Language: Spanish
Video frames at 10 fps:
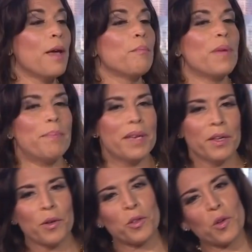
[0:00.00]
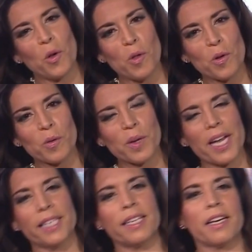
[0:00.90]
bienvenidos todos a
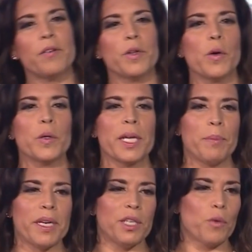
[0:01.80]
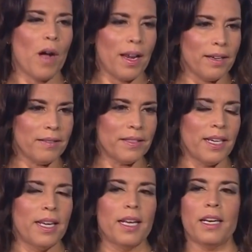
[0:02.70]
esta reunión espiritual.
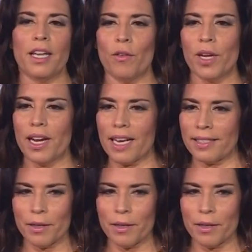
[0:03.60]
Silvia Rossi